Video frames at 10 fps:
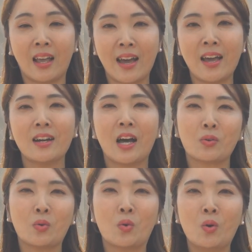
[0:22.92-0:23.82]

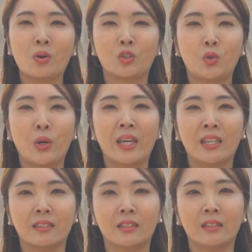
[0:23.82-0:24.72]
다양하고 귀에
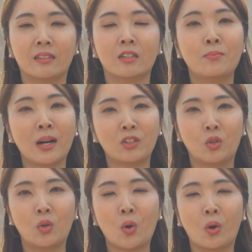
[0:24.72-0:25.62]
익은
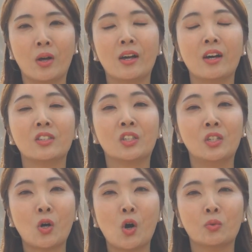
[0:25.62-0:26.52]
음악들로
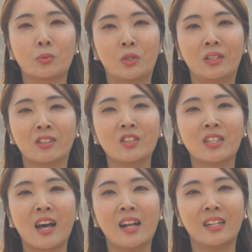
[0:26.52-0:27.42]
즐거움을
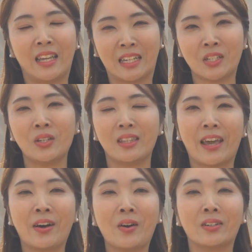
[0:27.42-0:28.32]
선사할
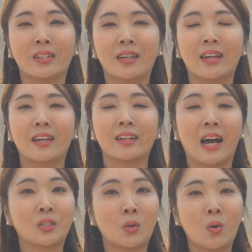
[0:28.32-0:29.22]
예정인데요.
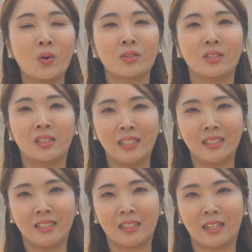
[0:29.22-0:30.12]
가족,
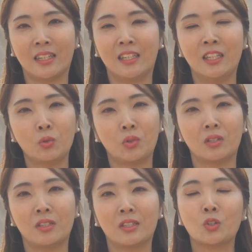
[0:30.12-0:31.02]
친지,
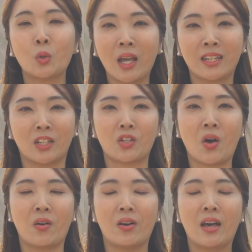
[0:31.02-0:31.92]
이웃들을
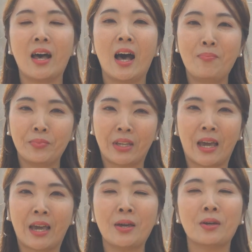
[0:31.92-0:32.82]
초대하셔서
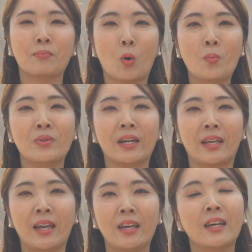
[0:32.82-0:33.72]
함께
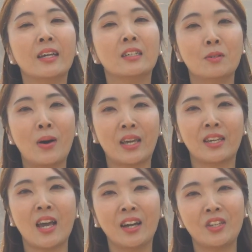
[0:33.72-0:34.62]
봄날의 음악의
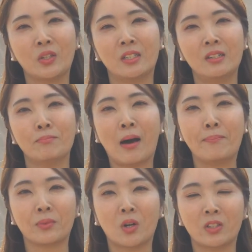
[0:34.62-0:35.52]
향연을
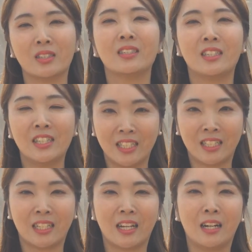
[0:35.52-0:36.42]
마음껏
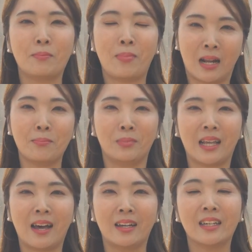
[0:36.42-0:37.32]
즐기시길 바랍니다.